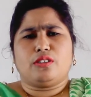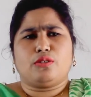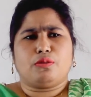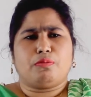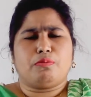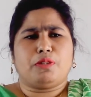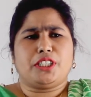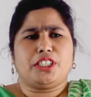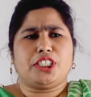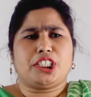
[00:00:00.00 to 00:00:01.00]
তো
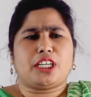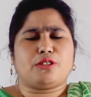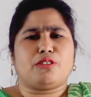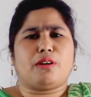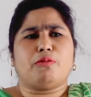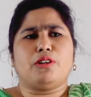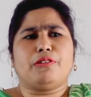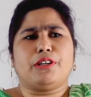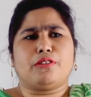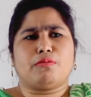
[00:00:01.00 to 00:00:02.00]
ব্রিটিশ শাসন আমলেও
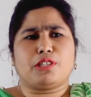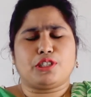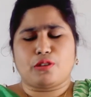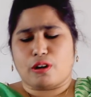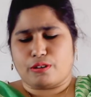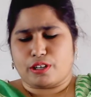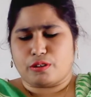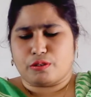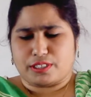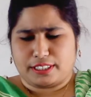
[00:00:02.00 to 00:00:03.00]
এরকম কিছু ঘটনা
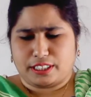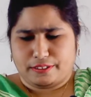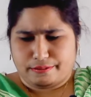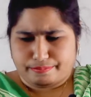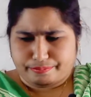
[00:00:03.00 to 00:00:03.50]
ঘটেছিল